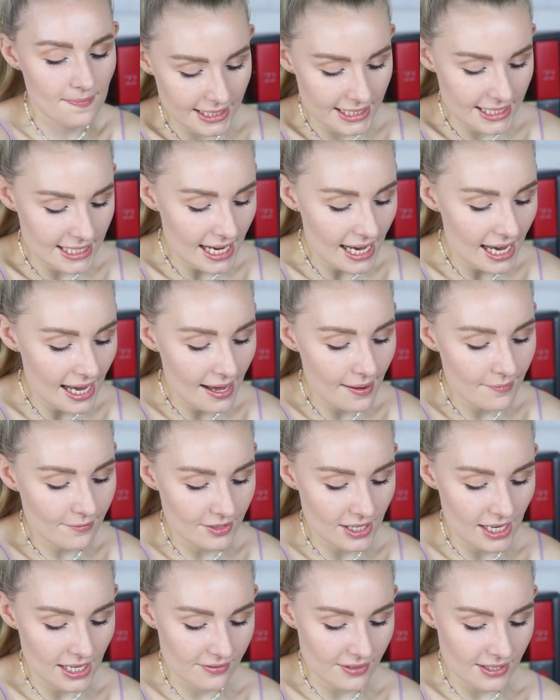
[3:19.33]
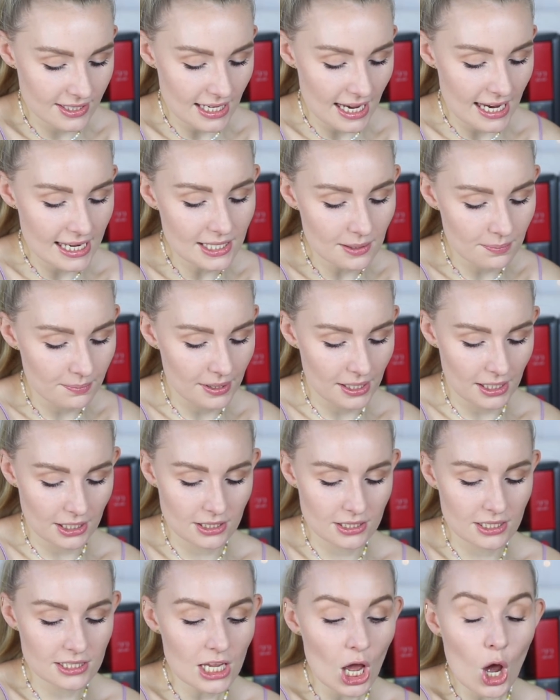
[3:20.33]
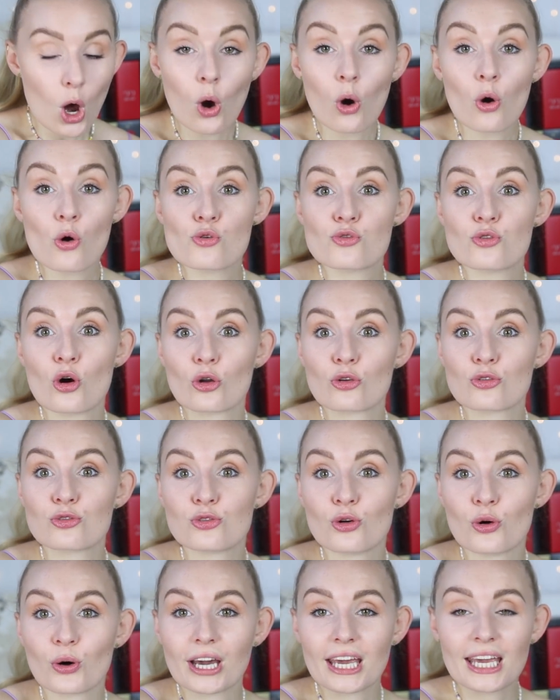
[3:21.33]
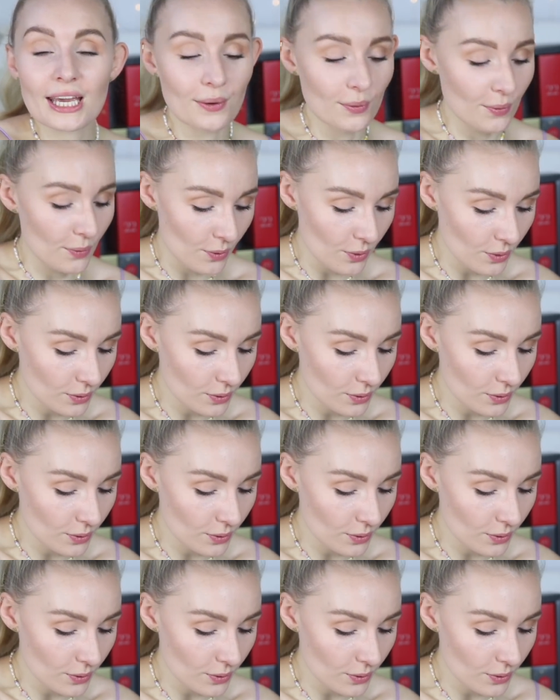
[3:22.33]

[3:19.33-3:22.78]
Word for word: Hier haben wir etwas eingepacktes von Foreo.